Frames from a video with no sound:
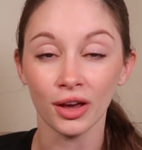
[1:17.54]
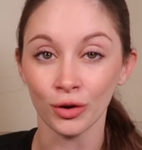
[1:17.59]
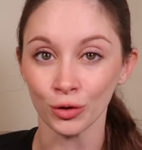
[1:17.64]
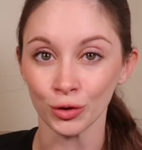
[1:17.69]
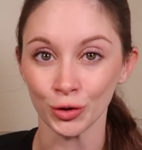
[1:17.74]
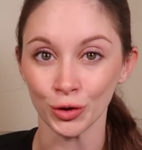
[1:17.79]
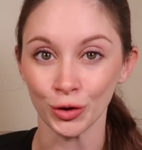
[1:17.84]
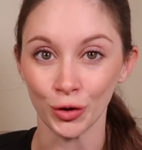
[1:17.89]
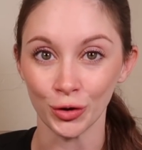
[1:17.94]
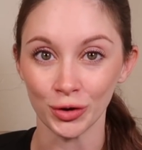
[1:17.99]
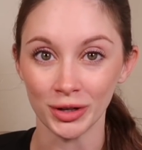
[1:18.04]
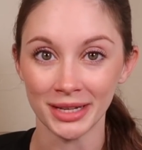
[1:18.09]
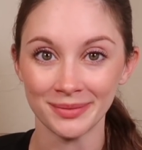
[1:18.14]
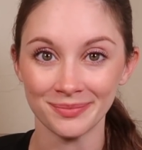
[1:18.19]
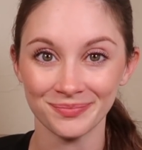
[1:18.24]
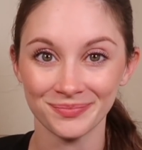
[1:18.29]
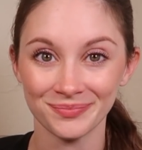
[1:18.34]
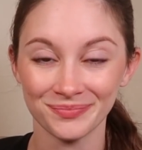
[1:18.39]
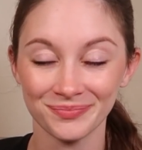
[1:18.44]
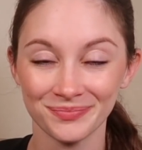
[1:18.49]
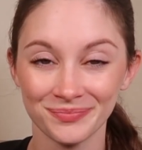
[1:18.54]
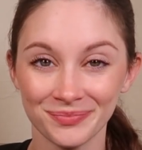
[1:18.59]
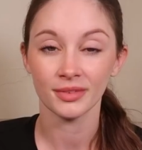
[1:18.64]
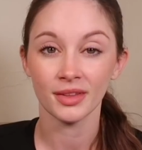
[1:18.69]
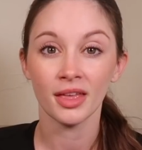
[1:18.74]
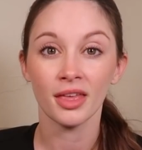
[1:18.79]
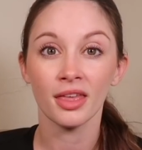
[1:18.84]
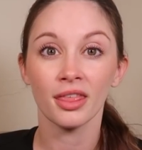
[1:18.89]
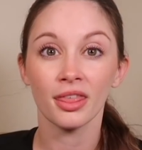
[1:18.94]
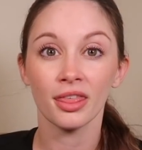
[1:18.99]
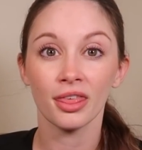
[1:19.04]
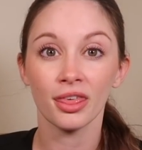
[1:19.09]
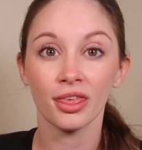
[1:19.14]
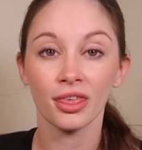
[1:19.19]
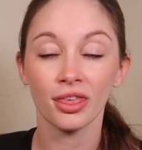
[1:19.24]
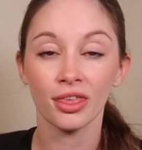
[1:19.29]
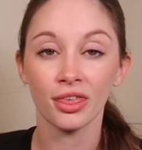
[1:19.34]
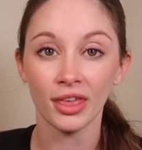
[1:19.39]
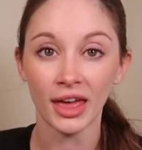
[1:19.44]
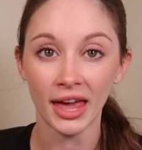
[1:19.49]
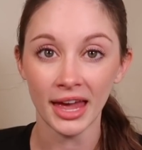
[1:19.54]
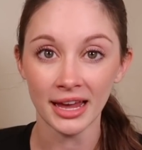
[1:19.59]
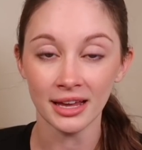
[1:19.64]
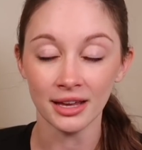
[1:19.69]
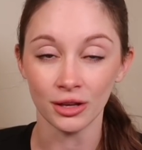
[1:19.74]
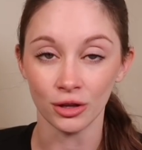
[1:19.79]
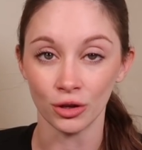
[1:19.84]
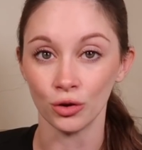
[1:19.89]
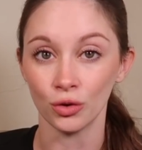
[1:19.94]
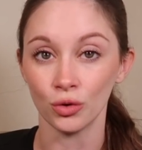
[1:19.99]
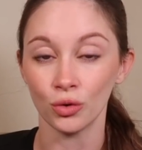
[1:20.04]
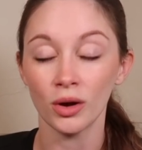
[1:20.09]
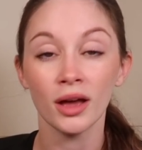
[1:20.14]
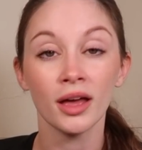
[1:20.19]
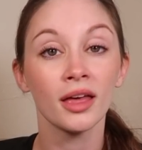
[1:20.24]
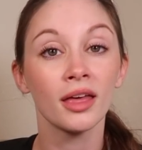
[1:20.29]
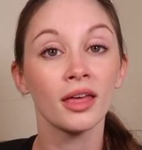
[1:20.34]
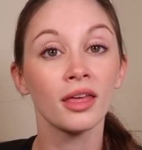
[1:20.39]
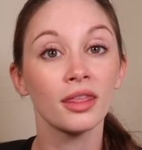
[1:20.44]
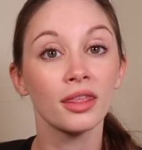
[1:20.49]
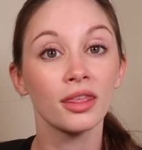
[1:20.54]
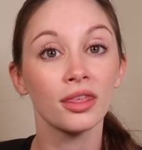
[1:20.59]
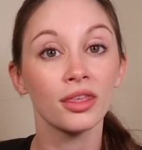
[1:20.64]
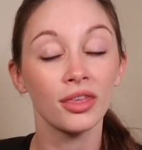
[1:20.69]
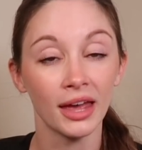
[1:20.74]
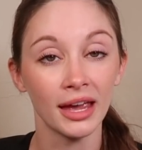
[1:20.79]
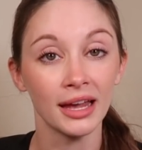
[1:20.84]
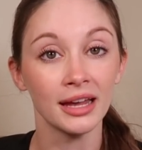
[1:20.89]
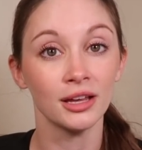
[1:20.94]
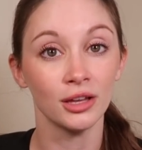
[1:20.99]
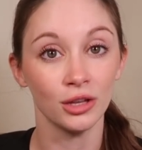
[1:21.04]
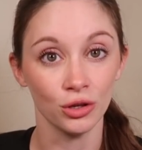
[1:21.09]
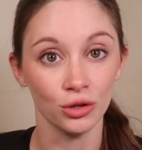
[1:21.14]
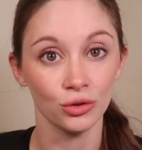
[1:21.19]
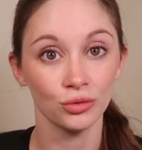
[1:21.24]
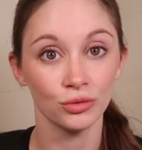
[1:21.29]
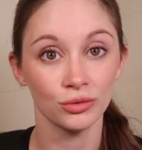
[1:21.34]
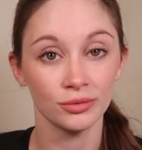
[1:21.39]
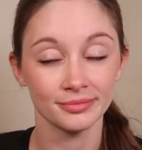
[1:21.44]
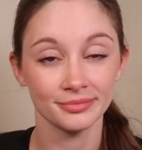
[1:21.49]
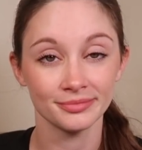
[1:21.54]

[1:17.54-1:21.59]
このように。Thank you, thank you.